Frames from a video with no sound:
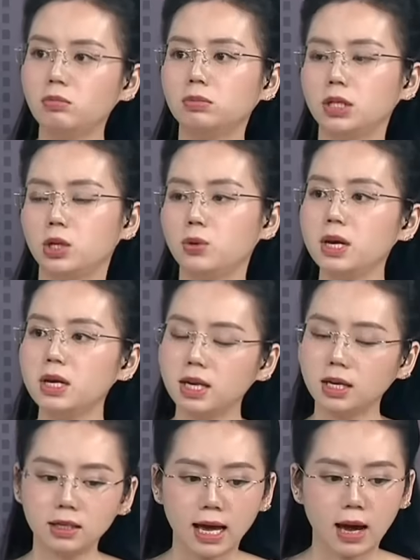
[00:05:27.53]
thì nguyên
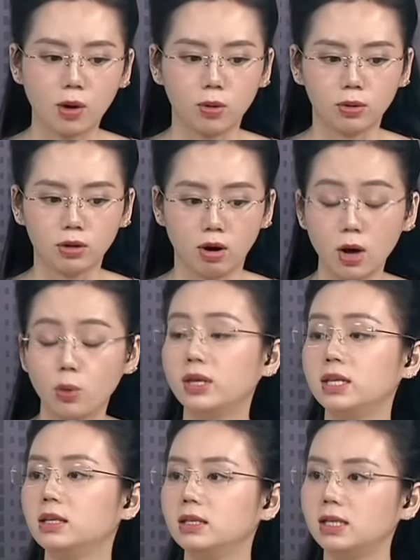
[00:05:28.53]
nhân nào đó là nguyên
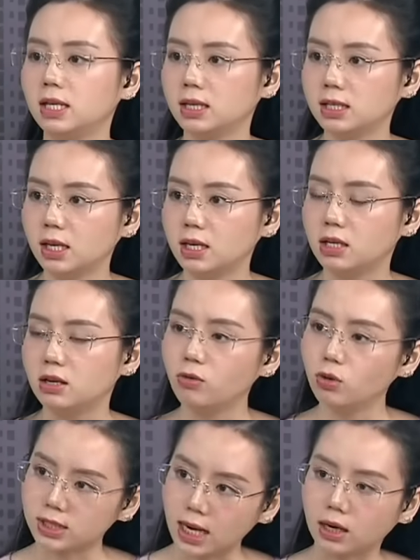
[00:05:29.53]
nhân chính dẫn đến những
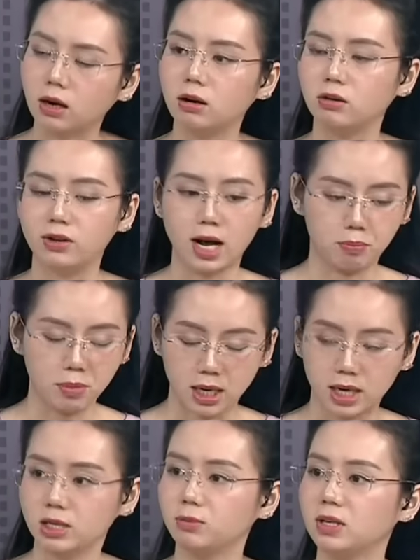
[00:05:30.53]
vụ sạt lở và đặc biệt
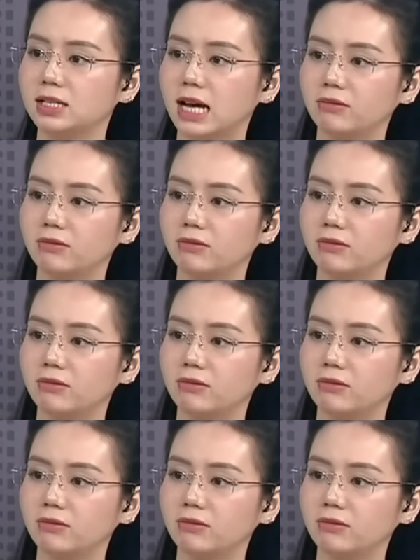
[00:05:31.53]
là trong thời gian vừa